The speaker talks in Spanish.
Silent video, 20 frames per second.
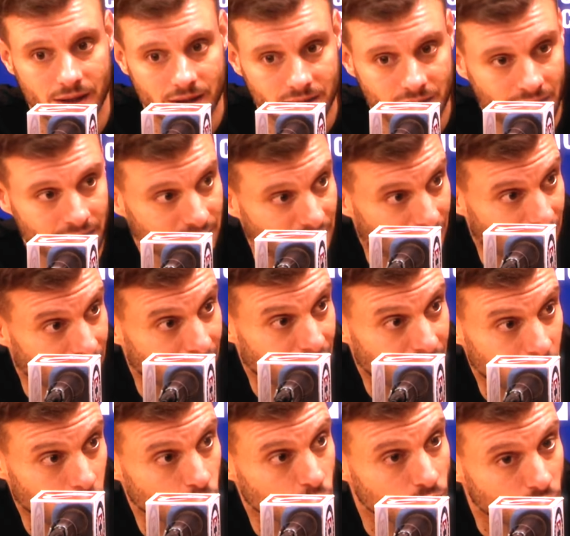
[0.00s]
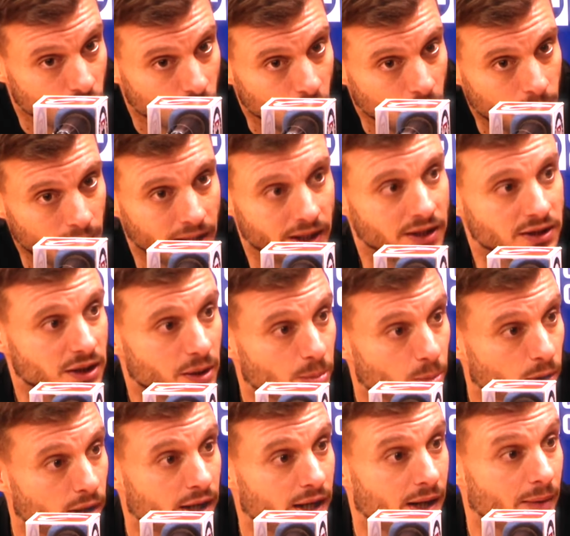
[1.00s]
tratar de reducir lo más que se
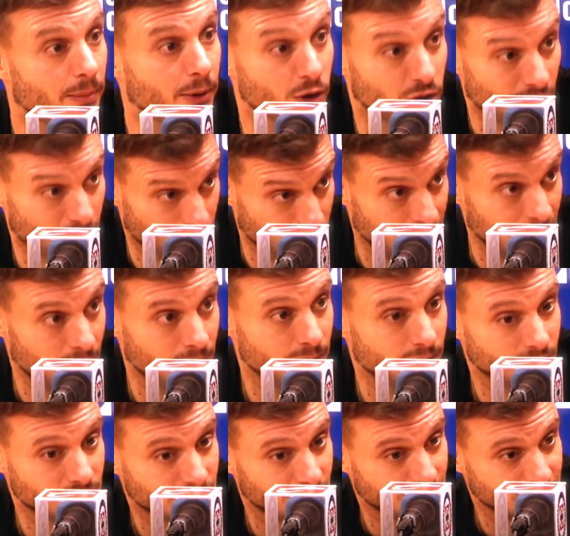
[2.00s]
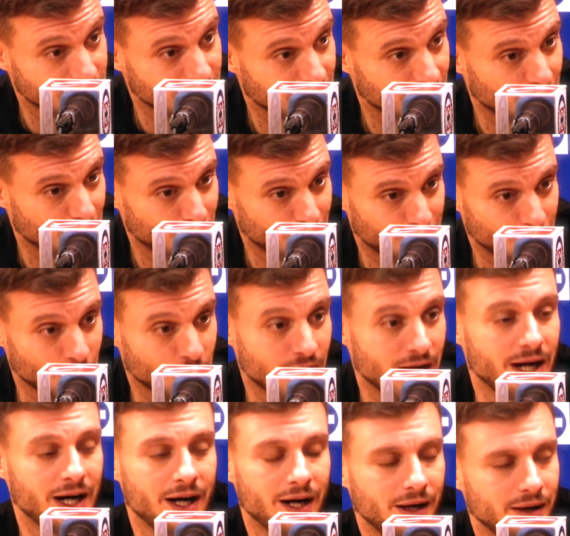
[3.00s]
pueda, pero también a veces nos
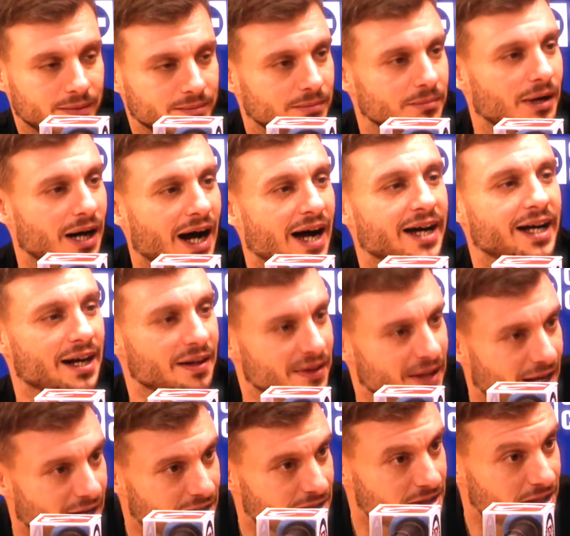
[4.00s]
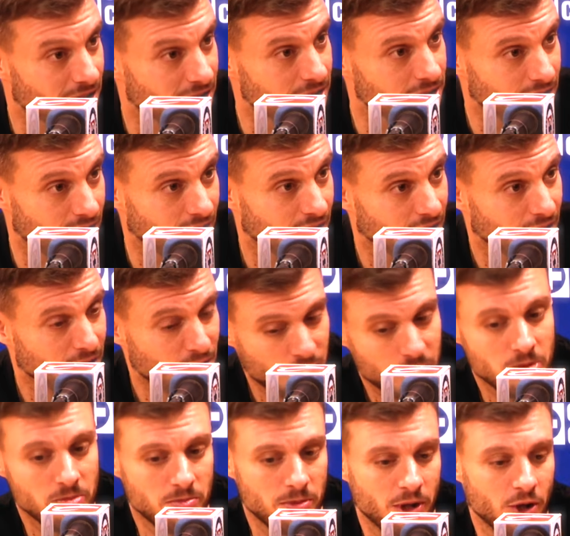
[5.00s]
toca agrandar, se dice,
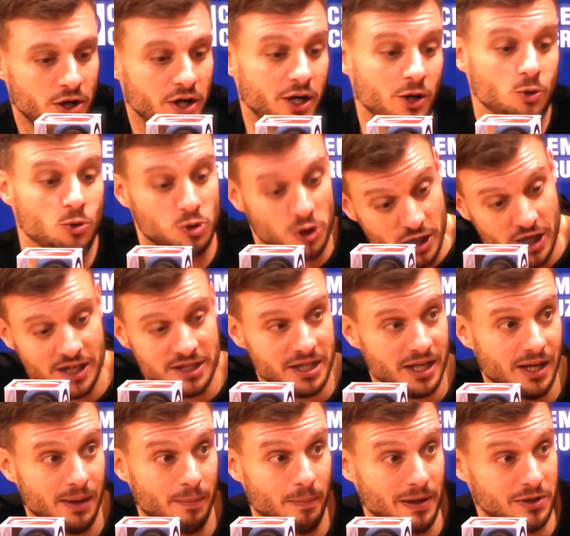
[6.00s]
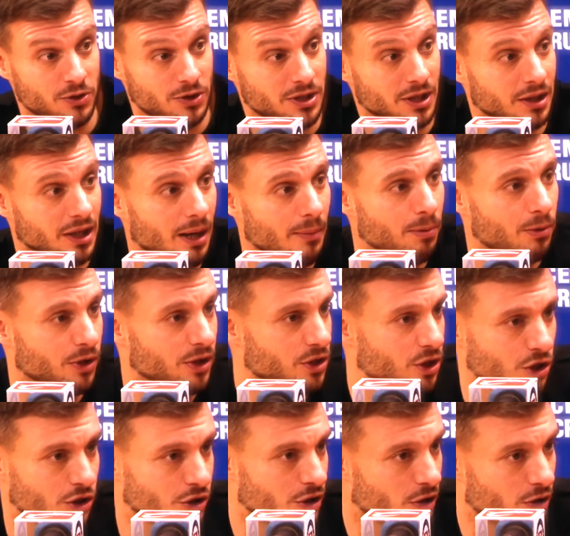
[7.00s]
pero es reducir el espacio hacia atrás, porque
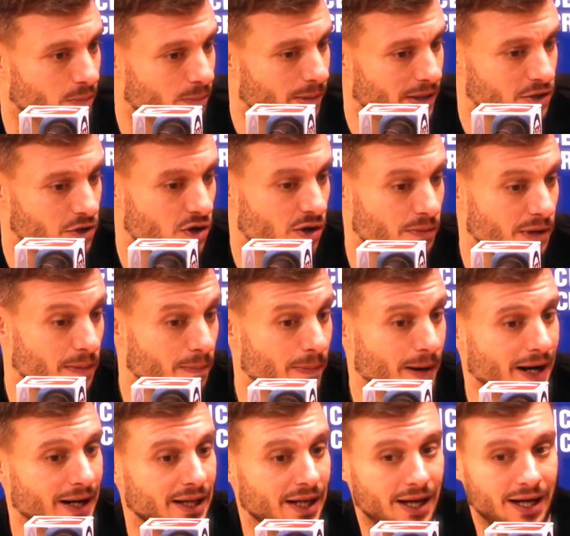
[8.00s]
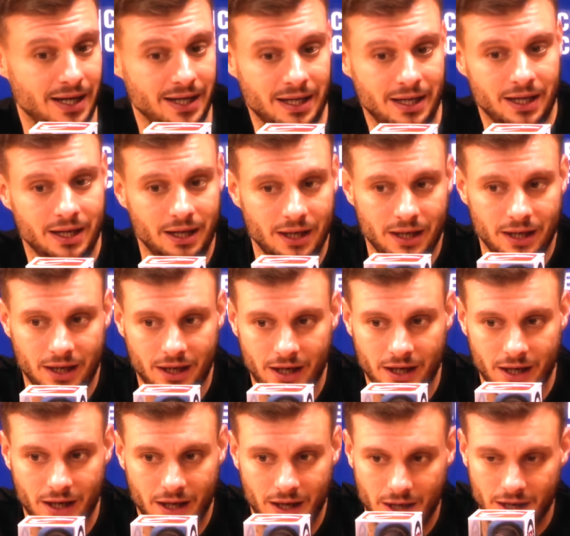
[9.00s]
si yo tengo espacio a mi espalda
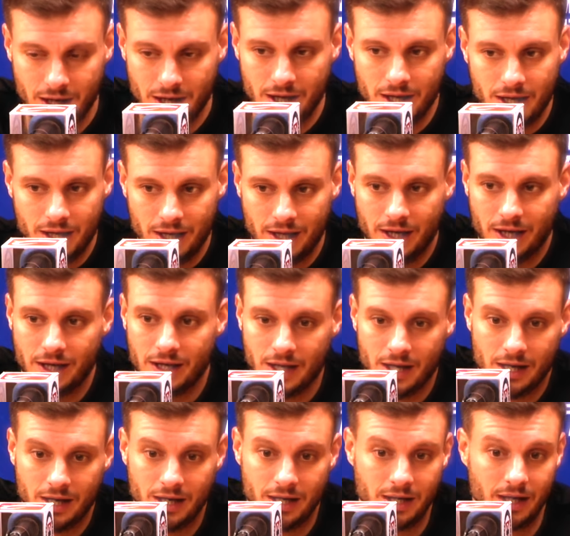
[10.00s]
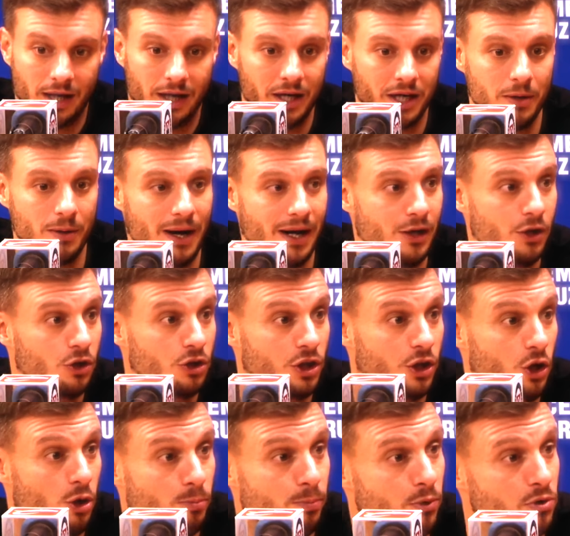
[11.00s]
y, el, rival no
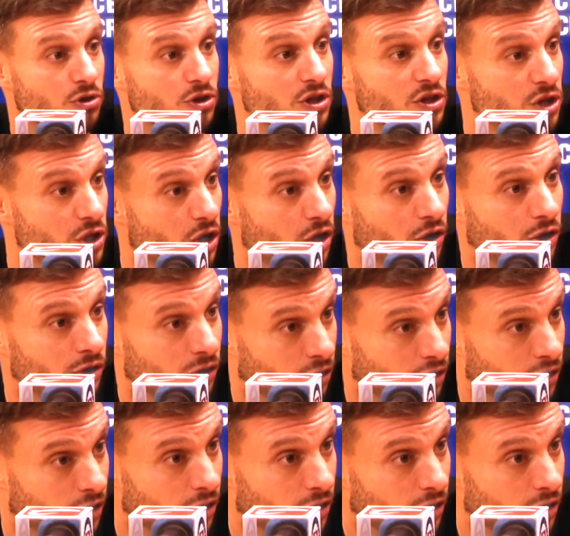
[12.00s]
tiene oposición,